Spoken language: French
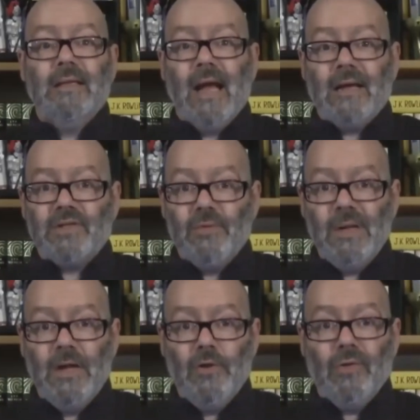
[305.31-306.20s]
dans un
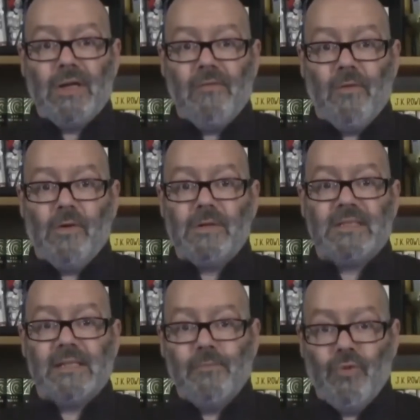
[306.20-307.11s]
milieu qui va
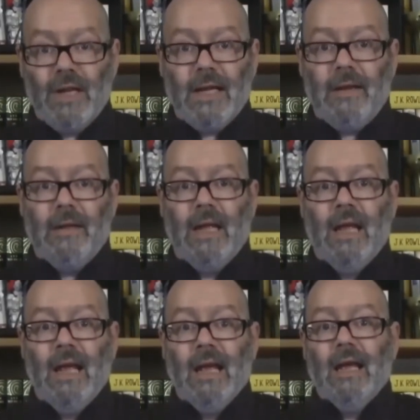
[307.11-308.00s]
simuler
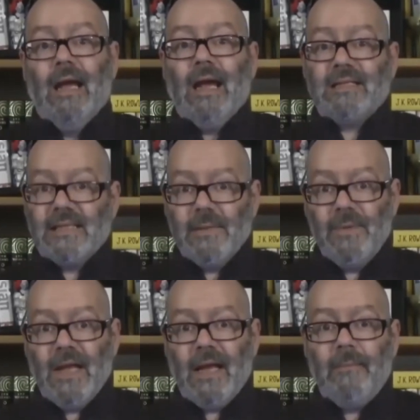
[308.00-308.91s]
assez
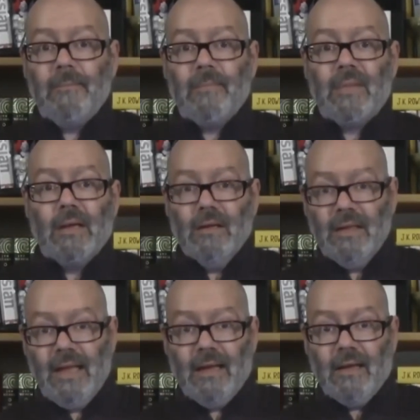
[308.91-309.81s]
bien
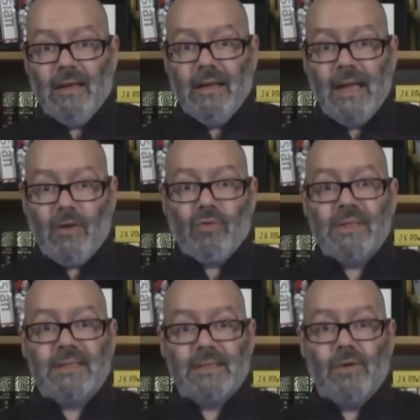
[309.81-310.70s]
des,
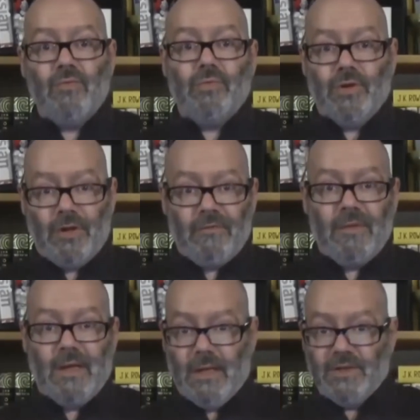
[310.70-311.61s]
conditions de
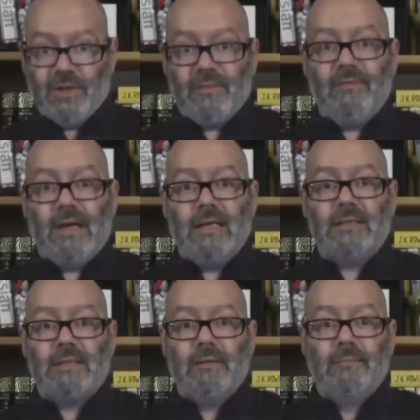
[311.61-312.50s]
vie
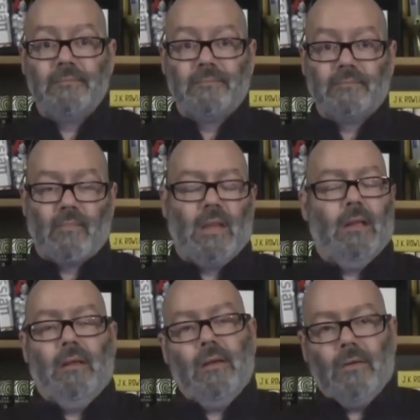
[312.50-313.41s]
survivalistes.
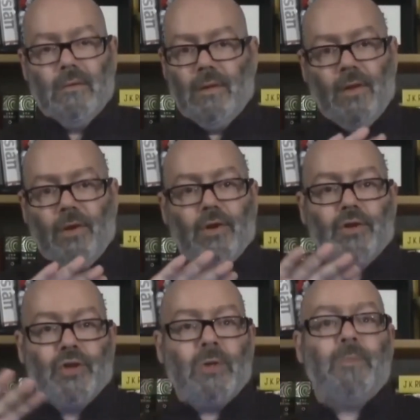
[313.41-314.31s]
Il y, a,
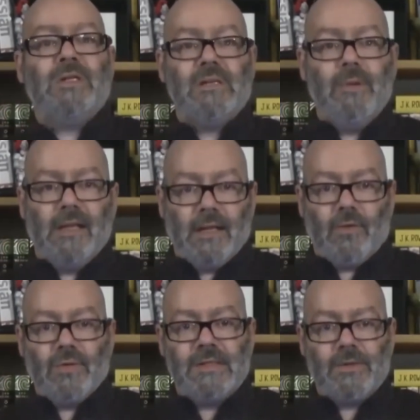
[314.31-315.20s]
un tas de possibilités
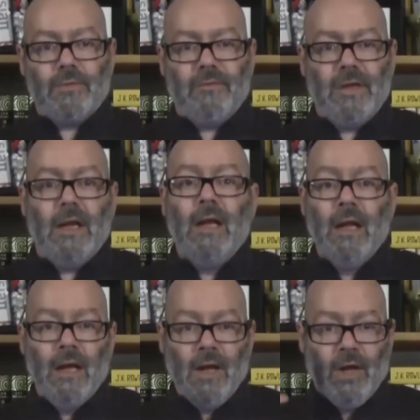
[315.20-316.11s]
de conditions de vie.
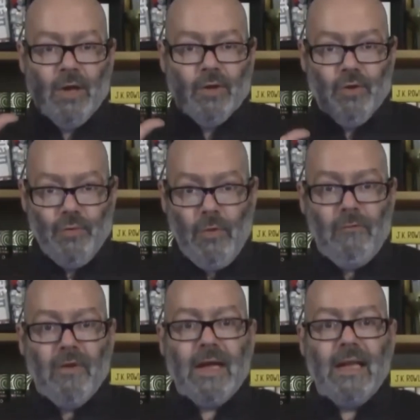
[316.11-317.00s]
Nous,
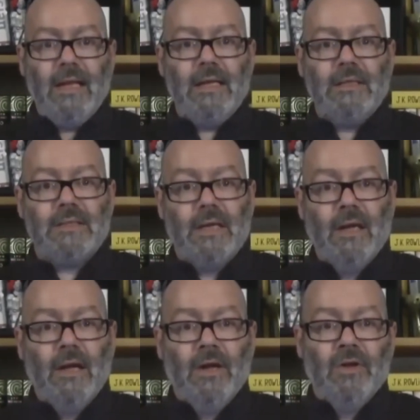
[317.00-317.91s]
on focalise
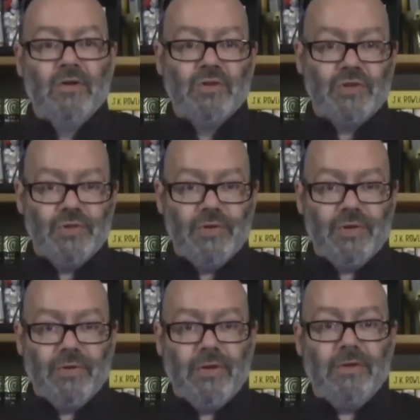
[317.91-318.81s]

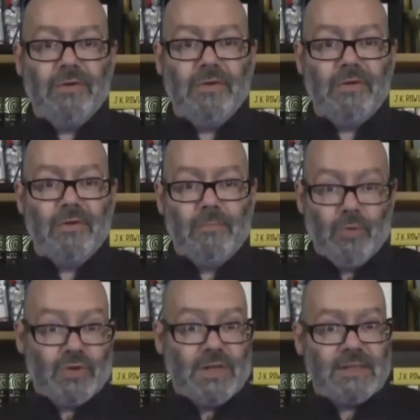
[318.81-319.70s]
sur, euh,
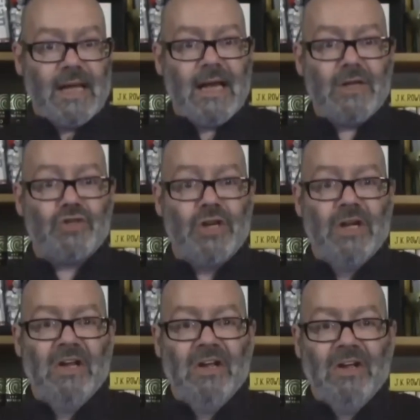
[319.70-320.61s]
pour ce stage